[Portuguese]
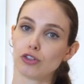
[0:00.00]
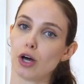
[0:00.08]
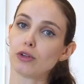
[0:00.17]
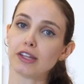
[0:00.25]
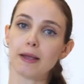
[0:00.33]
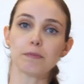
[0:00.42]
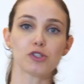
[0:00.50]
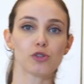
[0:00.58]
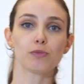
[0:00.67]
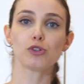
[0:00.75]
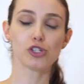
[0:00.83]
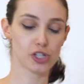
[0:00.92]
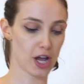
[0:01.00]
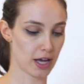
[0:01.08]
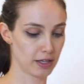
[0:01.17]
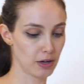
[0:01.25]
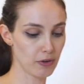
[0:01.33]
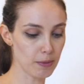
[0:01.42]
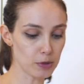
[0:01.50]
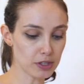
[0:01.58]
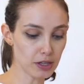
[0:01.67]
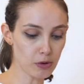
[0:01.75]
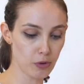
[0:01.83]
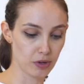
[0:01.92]
só o tempo de murchar, não é
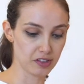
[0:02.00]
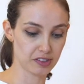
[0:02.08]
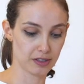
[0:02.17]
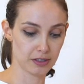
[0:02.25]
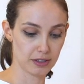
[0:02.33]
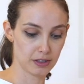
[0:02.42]
muita coisa.